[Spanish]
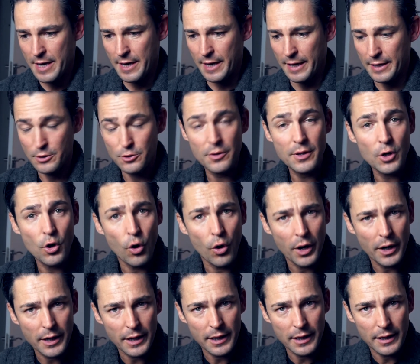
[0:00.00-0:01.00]
Eso de
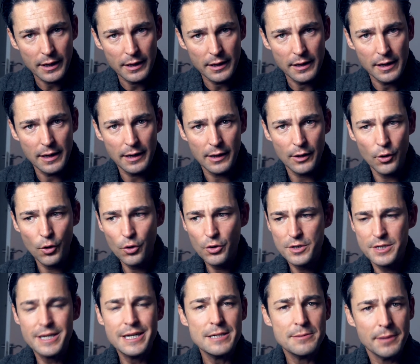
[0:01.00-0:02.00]
coger el, reloj,
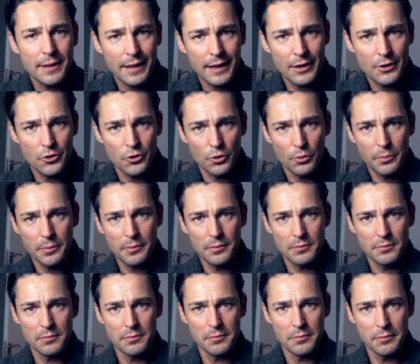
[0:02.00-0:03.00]
sí que es verdad que yo
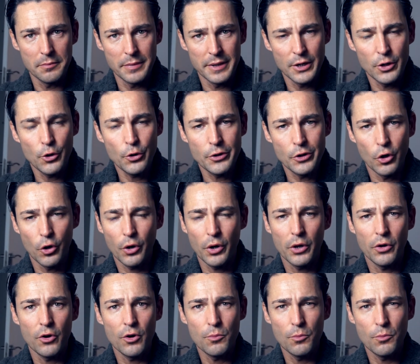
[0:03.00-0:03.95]
miro y ojeo el